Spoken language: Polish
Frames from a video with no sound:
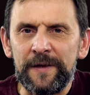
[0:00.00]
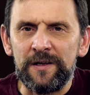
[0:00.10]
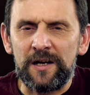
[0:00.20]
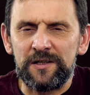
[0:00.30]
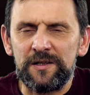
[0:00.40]

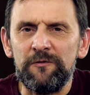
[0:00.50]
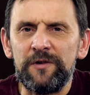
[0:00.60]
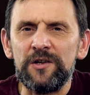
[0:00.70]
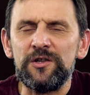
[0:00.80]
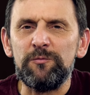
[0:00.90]
y, a czasem
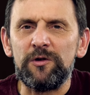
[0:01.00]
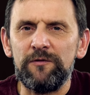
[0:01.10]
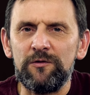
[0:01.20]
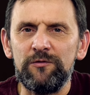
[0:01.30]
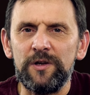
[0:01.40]
wręcz je
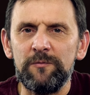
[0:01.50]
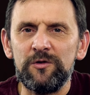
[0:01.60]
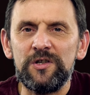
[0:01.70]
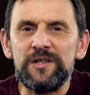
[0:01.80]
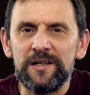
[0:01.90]

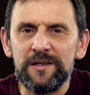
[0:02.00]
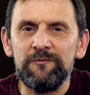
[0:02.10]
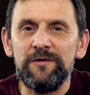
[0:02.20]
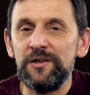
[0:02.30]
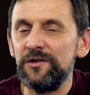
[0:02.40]
prowokujemy, czy
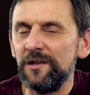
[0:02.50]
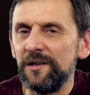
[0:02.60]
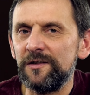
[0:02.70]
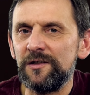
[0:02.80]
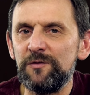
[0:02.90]
czasem właśnie
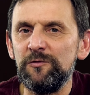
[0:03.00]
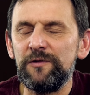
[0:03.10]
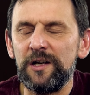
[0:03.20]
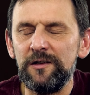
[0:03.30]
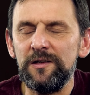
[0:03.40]
nie jesteśmy
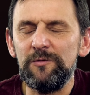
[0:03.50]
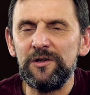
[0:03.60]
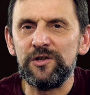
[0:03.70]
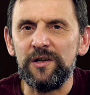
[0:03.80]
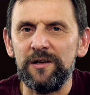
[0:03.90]
w krainie
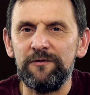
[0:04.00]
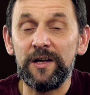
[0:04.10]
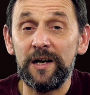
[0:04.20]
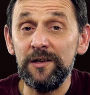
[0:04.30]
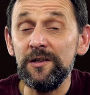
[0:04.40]
milczenia, w
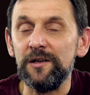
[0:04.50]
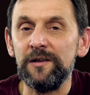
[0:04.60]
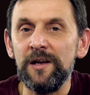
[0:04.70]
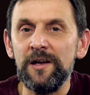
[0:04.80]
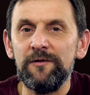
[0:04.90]

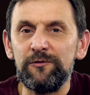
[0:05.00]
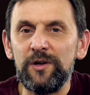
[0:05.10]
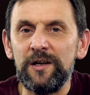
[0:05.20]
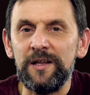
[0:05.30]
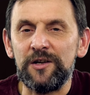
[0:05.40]
krainie, w
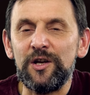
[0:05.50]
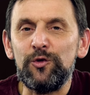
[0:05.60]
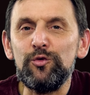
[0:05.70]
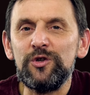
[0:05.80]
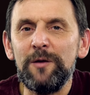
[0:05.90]
której nasza
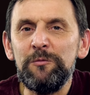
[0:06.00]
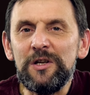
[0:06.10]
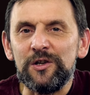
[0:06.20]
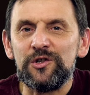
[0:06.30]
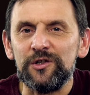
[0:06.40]
dusza
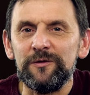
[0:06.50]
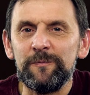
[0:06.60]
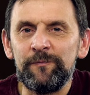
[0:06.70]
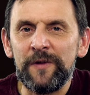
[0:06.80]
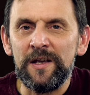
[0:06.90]
milczy,
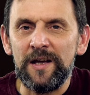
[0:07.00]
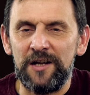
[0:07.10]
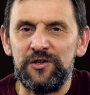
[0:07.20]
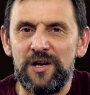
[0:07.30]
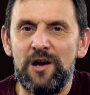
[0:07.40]

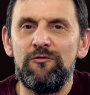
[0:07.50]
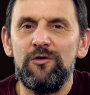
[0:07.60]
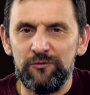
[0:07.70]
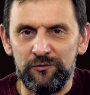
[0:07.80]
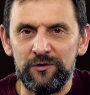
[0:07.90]
a
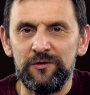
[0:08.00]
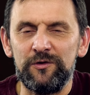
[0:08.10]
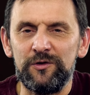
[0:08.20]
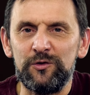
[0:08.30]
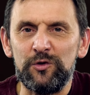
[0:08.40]
ciało
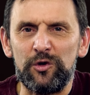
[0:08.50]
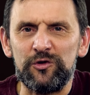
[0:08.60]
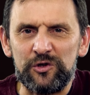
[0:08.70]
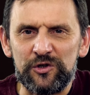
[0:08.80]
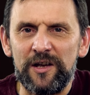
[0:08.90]
Y,
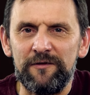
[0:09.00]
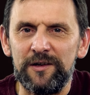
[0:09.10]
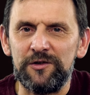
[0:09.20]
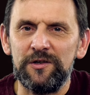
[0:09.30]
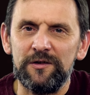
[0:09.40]

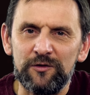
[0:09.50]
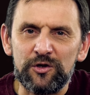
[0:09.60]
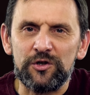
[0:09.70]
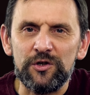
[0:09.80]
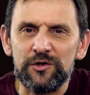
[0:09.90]
rozgrzewa się,
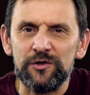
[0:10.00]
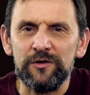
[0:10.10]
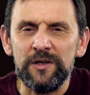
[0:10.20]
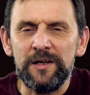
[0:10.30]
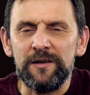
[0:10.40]

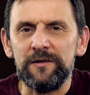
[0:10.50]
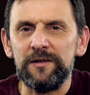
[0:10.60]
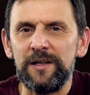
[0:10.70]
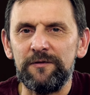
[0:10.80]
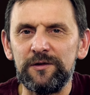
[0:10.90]
krzyczy,
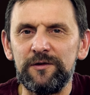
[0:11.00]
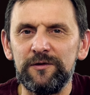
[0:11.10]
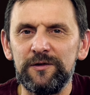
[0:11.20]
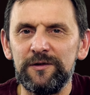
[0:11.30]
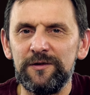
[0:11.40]
y, nawet
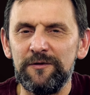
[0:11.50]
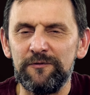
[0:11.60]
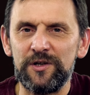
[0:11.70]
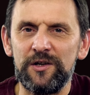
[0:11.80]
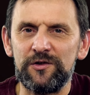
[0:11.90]
y,
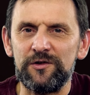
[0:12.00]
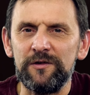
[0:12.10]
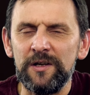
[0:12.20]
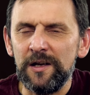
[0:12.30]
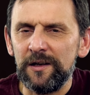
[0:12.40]

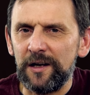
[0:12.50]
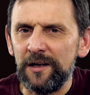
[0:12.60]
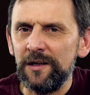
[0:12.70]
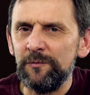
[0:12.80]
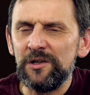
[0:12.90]
wrzeszczy.
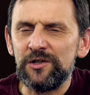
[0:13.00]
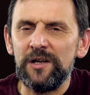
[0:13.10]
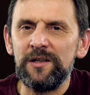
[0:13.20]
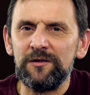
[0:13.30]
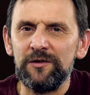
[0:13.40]
Kraina
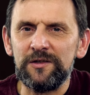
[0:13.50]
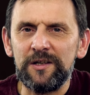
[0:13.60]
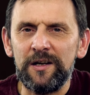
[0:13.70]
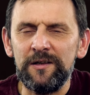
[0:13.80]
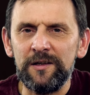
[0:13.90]
milczenia to jest
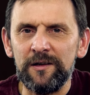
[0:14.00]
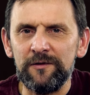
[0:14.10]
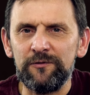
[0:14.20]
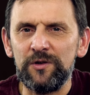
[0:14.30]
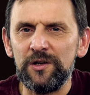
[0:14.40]

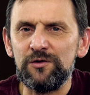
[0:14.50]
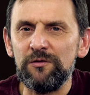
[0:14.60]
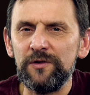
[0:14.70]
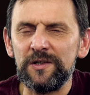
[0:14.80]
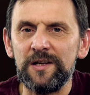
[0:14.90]
kraina, w której
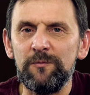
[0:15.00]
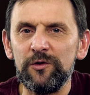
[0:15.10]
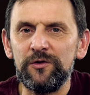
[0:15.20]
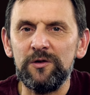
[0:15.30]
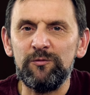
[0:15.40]
człowiek
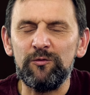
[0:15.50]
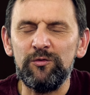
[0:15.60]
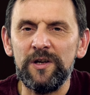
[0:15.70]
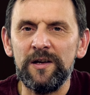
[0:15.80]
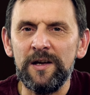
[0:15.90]
samotny
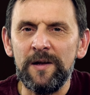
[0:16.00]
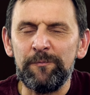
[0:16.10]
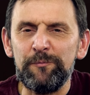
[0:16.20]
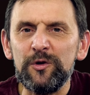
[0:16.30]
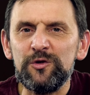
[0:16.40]
próbuje
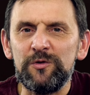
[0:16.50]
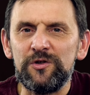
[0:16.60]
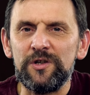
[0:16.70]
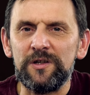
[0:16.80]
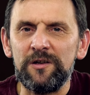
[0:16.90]

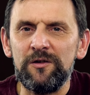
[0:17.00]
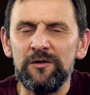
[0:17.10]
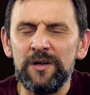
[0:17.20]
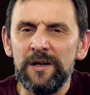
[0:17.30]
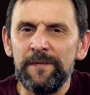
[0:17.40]
pozbyć się
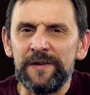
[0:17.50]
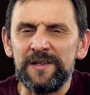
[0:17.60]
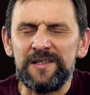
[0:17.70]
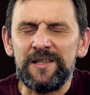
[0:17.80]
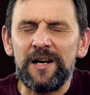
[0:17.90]
tego
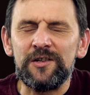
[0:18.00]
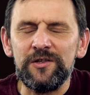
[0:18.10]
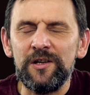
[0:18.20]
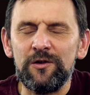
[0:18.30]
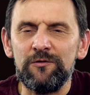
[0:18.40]

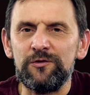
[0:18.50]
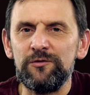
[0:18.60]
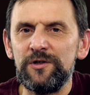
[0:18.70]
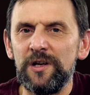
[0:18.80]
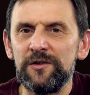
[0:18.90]
strasznego
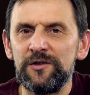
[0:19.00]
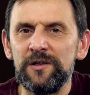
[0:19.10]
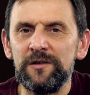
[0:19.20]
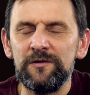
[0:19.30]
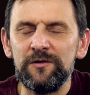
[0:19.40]
uczucia,
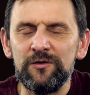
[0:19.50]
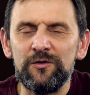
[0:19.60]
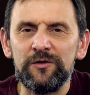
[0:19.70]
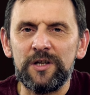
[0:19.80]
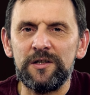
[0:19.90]
że
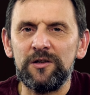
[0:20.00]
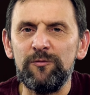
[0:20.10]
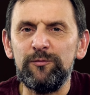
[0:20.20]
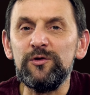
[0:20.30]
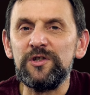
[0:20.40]
otacza
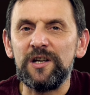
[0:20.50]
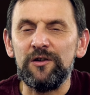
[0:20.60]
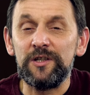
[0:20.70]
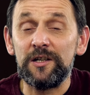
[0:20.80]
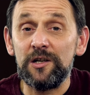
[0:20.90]
go
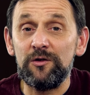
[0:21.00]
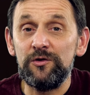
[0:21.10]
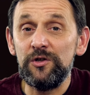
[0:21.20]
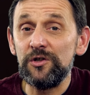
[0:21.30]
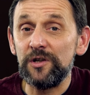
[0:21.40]
pustka, otacza go
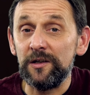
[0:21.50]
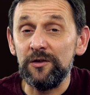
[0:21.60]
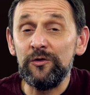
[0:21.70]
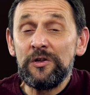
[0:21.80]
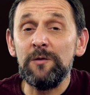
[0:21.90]
cisza
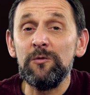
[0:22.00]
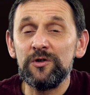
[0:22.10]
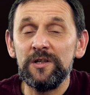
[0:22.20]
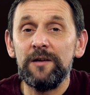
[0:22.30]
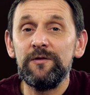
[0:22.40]
i on nie
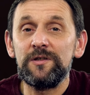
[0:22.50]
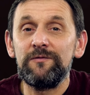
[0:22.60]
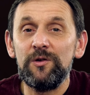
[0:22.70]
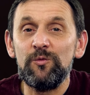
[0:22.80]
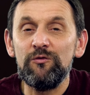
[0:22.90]
może nawet
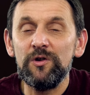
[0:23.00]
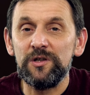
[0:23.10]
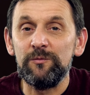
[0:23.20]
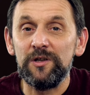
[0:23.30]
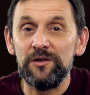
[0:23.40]
swoim
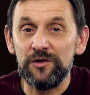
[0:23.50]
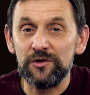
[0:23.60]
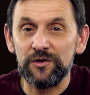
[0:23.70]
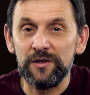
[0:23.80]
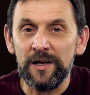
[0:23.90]
głosem tej
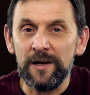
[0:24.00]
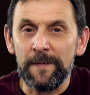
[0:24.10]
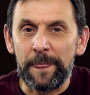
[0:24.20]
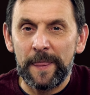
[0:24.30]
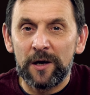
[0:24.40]
ciszy
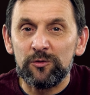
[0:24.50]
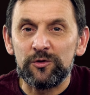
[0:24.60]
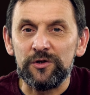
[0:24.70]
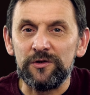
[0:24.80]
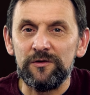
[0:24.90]

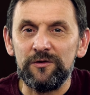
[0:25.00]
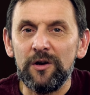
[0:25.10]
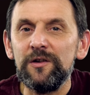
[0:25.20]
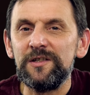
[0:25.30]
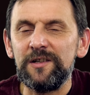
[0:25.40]
naruszyć.
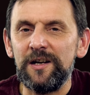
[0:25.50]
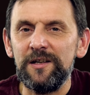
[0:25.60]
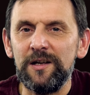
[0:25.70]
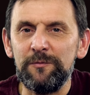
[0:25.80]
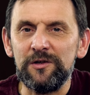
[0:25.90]
To jest
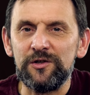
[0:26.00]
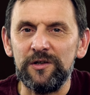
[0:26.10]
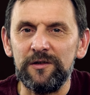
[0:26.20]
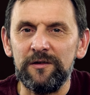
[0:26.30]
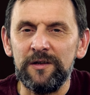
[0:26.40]
kraina
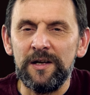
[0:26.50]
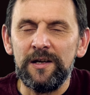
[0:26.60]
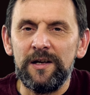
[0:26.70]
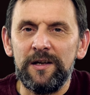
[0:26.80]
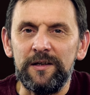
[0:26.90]
milczenia.
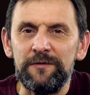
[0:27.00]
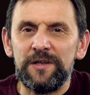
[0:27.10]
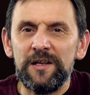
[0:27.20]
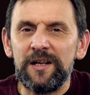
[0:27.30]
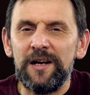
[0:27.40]
I w
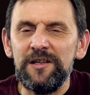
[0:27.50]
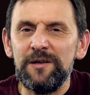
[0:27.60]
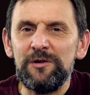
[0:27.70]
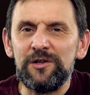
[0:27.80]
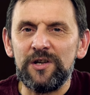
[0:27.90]
tej
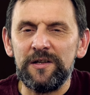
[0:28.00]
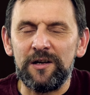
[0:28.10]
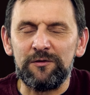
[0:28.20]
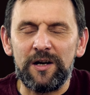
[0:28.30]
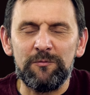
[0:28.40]
krainie
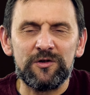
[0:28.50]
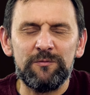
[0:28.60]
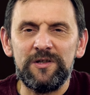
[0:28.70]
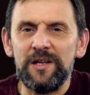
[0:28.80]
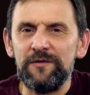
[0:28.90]
milczenia, która
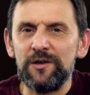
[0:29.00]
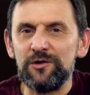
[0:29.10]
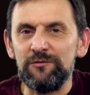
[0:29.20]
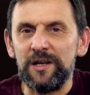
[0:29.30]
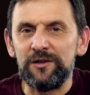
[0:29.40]
może być
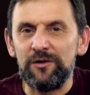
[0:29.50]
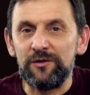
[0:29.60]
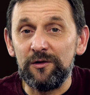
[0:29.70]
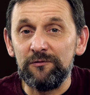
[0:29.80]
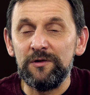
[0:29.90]
największą
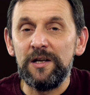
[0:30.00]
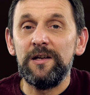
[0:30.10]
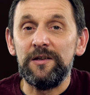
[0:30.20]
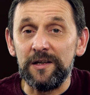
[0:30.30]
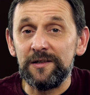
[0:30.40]
katorgą,
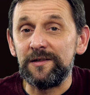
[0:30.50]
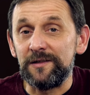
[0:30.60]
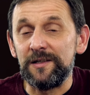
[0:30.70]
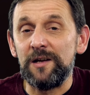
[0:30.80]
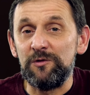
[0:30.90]

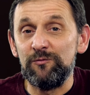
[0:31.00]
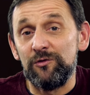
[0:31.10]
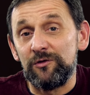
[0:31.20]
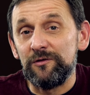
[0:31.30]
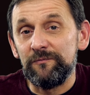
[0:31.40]
jest z nami
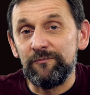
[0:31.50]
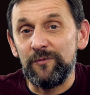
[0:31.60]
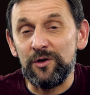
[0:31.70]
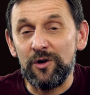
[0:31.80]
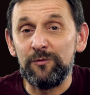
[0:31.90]
Bóg.
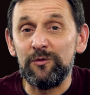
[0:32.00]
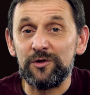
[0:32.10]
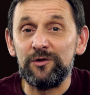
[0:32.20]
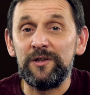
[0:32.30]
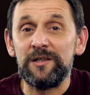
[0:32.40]
I On
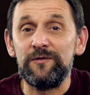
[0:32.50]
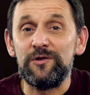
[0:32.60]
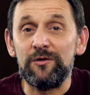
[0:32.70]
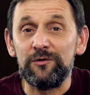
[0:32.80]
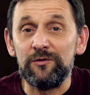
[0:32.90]
może do nas
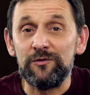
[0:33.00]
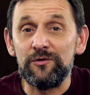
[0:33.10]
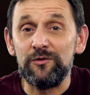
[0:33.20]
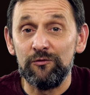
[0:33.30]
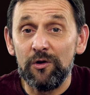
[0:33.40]

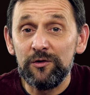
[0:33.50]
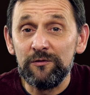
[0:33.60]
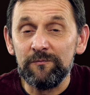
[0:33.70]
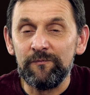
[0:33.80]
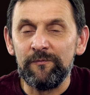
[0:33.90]
wyciągnąć dłoń,